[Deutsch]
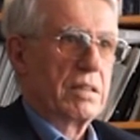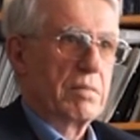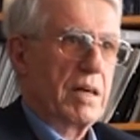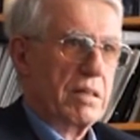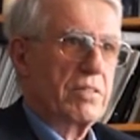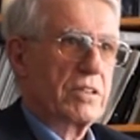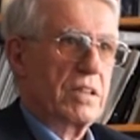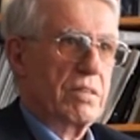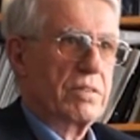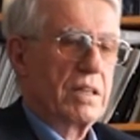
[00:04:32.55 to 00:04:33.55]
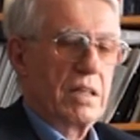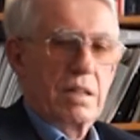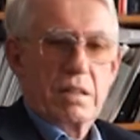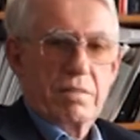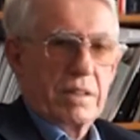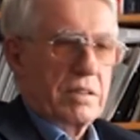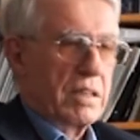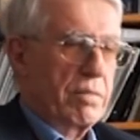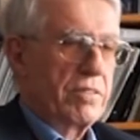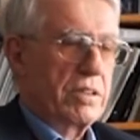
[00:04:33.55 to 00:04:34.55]
Die Marktwirtschaft, wenn es
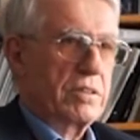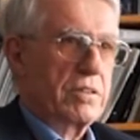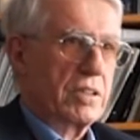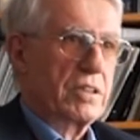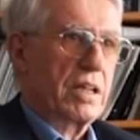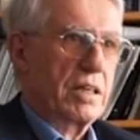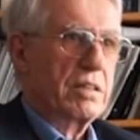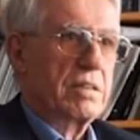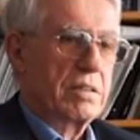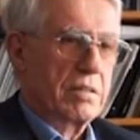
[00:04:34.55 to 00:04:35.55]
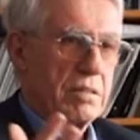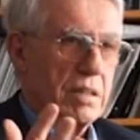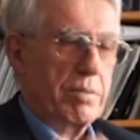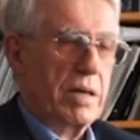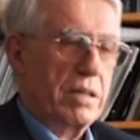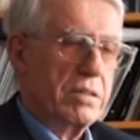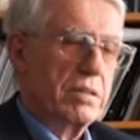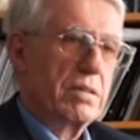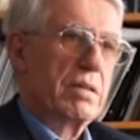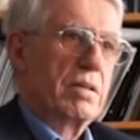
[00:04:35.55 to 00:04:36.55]
knapp wird, dann steigt der
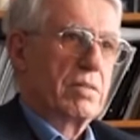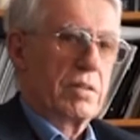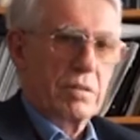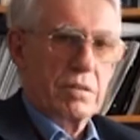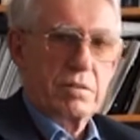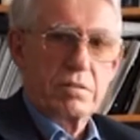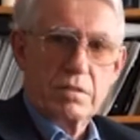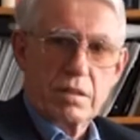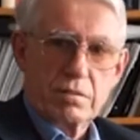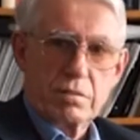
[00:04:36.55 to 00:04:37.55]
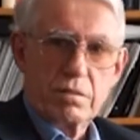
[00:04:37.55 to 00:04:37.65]
Preis. Dann ist dieser